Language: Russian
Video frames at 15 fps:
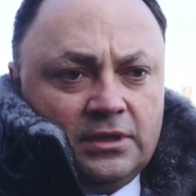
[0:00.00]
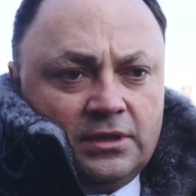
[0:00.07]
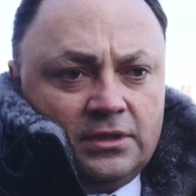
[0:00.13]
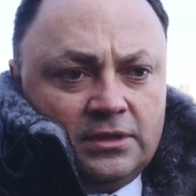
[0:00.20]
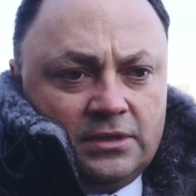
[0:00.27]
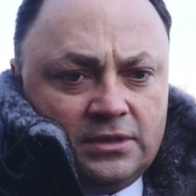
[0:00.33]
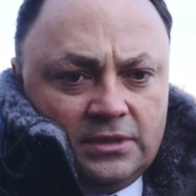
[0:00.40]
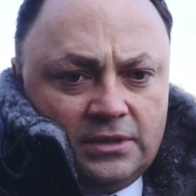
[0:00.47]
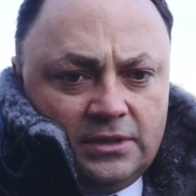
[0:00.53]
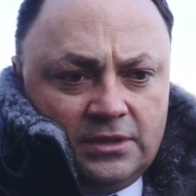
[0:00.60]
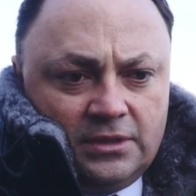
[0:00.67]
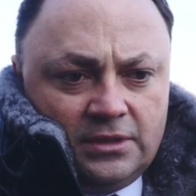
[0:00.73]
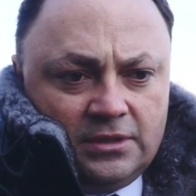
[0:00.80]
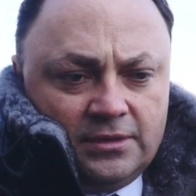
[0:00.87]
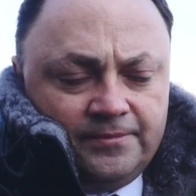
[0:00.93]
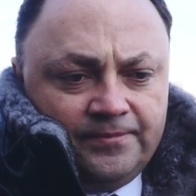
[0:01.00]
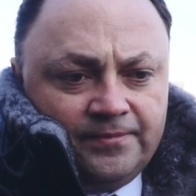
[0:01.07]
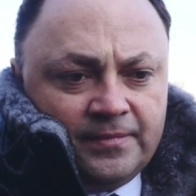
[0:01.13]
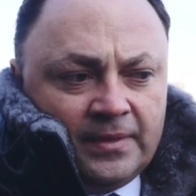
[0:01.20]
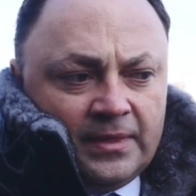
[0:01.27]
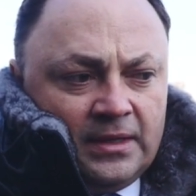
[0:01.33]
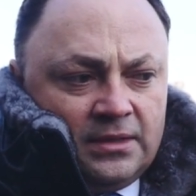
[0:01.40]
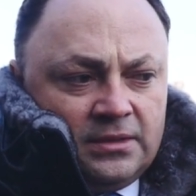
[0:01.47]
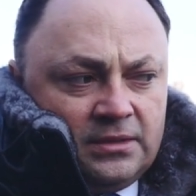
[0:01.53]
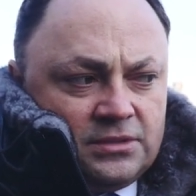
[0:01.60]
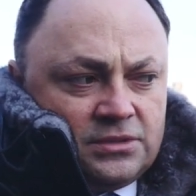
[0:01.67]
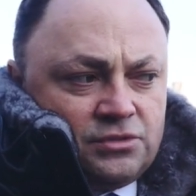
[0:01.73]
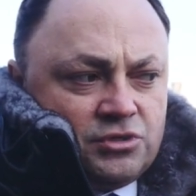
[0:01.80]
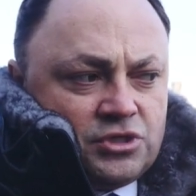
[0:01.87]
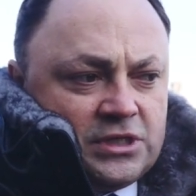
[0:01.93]
э, и
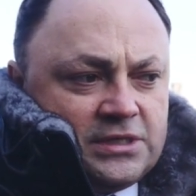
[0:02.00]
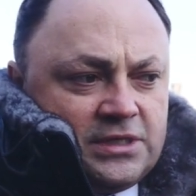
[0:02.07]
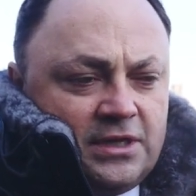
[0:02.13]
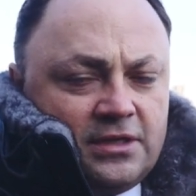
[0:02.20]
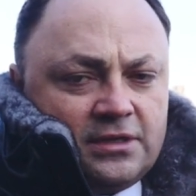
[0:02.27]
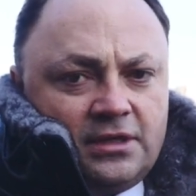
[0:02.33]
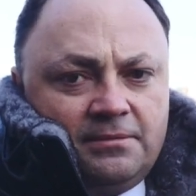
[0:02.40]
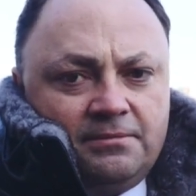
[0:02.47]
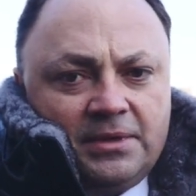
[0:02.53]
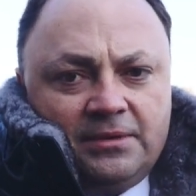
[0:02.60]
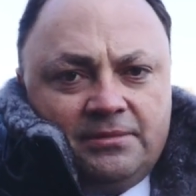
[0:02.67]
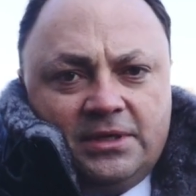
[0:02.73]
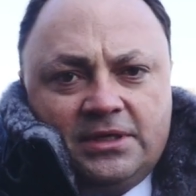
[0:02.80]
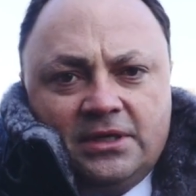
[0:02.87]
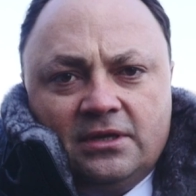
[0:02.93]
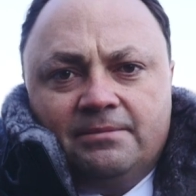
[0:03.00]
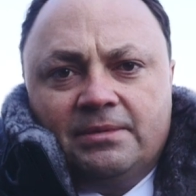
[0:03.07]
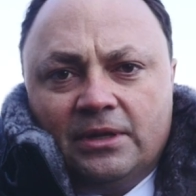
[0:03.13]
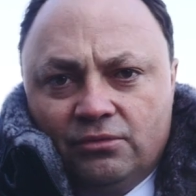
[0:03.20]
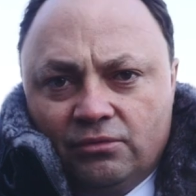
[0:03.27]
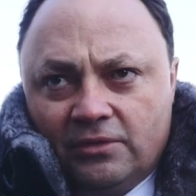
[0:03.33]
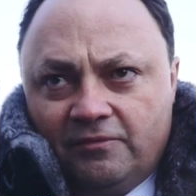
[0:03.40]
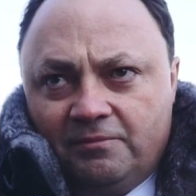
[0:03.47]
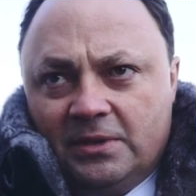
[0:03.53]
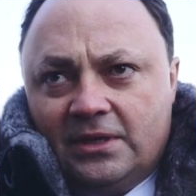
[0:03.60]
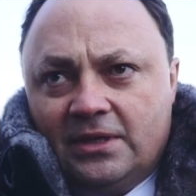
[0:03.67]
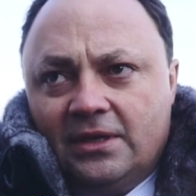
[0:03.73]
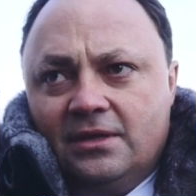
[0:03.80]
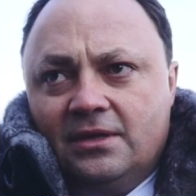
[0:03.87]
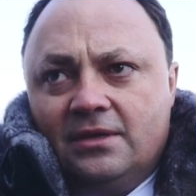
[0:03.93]
с точки зрения там, приобретения продуктов
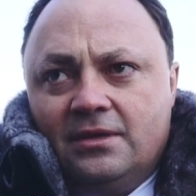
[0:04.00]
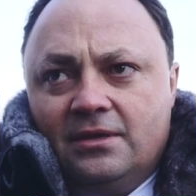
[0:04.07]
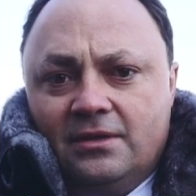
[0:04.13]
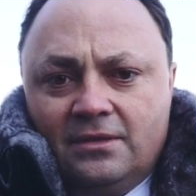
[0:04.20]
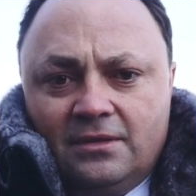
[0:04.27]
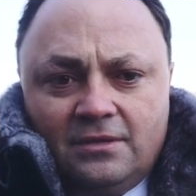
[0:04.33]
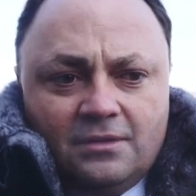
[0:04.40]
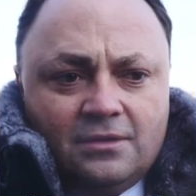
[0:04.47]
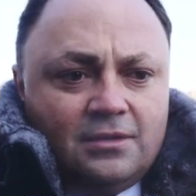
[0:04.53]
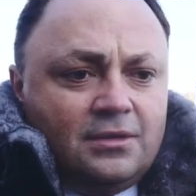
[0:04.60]
питания и